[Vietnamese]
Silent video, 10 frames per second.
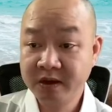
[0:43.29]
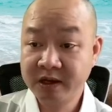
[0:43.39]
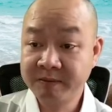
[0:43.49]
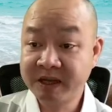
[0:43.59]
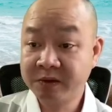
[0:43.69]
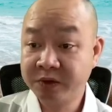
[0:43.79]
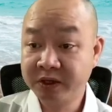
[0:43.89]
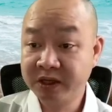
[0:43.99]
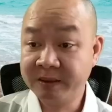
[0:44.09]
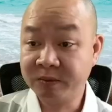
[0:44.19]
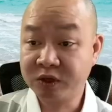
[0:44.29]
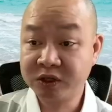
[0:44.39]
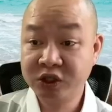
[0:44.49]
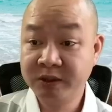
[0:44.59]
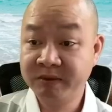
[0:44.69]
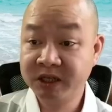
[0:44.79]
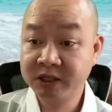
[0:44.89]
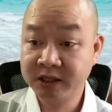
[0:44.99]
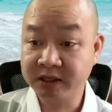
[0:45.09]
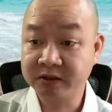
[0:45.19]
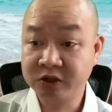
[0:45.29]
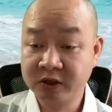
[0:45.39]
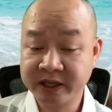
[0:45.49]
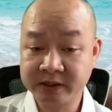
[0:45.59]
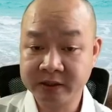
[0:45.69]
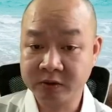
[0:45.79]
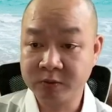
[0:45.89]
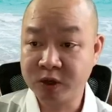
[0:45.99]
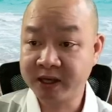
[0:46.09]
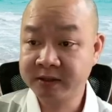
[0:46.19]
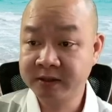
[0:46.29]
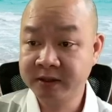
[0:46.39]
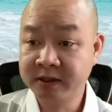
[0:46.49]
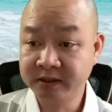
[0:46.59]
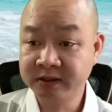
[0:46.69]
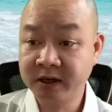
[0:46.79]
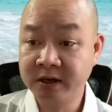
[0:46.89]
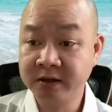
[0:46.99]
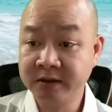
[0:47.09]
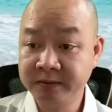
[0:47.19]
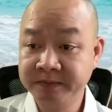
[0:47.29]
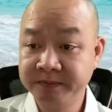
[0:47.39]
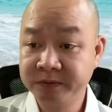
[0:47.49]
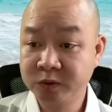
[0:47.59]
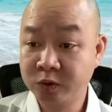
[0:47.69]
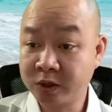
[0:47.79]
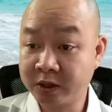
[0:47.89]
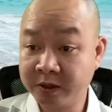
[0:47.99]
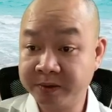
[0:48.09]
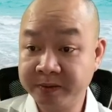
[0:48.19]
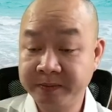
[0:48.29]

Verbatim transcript: anh bạn tôi ấy, làm country manager cho ngành dược của một hãng sữa rất lớn của toàn cầu.